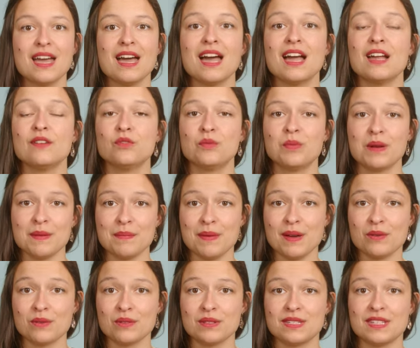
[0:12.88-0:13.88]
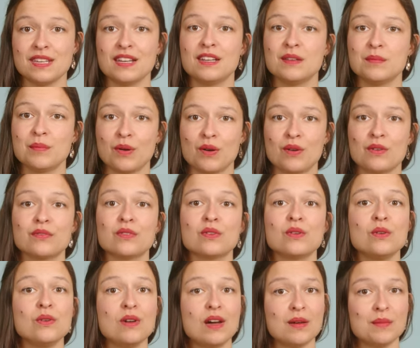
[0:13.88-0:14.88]
Elle vous prépare aussi à l'épreuve
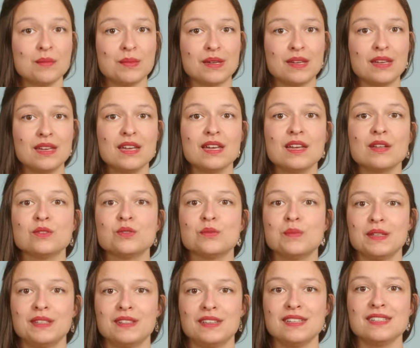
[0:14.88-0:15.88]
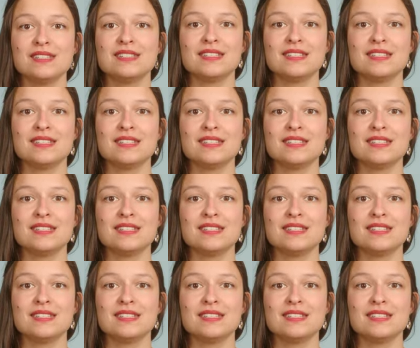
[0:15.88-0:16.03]
E1B du BTS